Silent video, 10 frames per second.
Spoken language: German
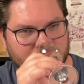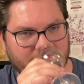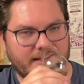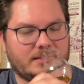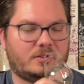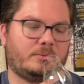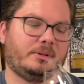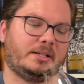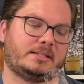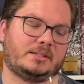In
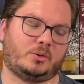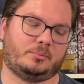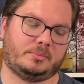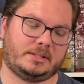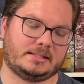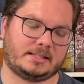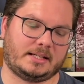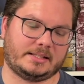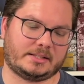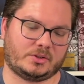Kombination mit dieser
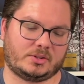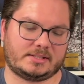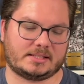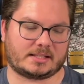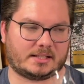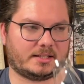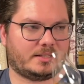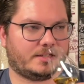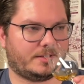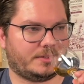leichten Holzigkeit.